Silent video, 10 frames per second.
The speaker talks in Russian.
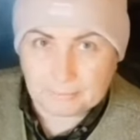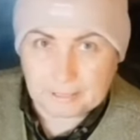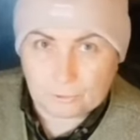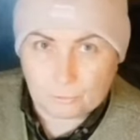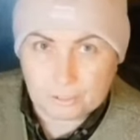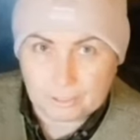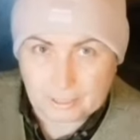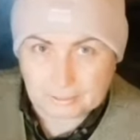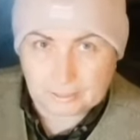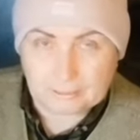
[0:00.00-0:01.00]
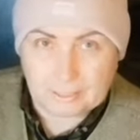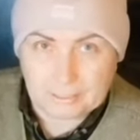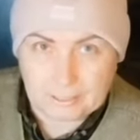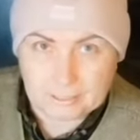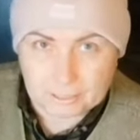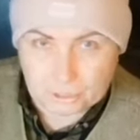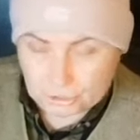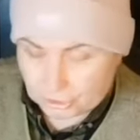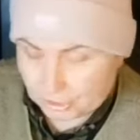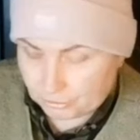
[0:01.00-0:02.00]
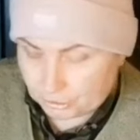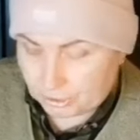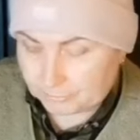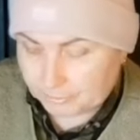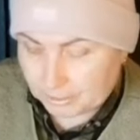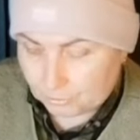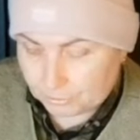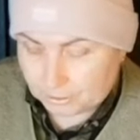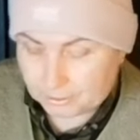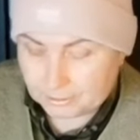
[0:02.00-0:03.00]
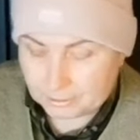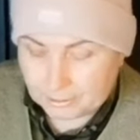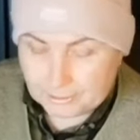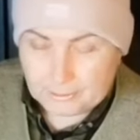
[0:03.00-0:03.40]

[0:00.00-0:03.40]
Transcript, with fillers: на подоконнике от окна нет защищающей от подоконника.